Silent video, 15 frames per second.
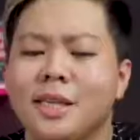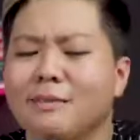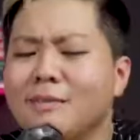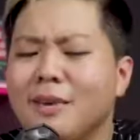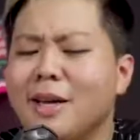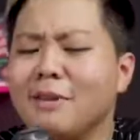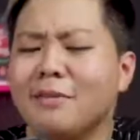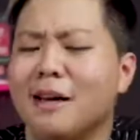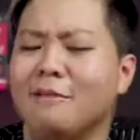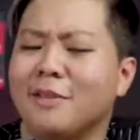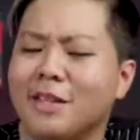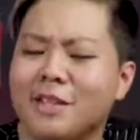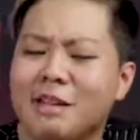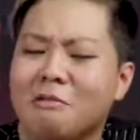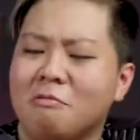chính mình cảm
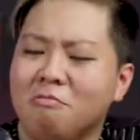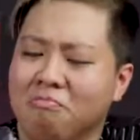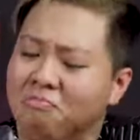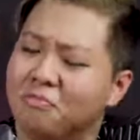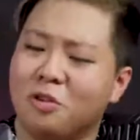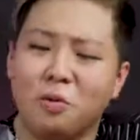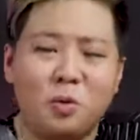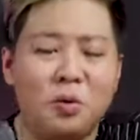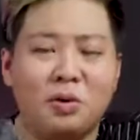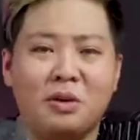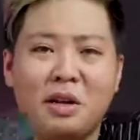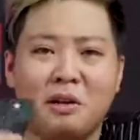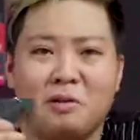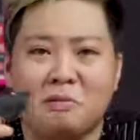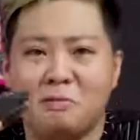thấy rằng con chuột
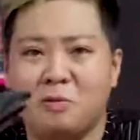này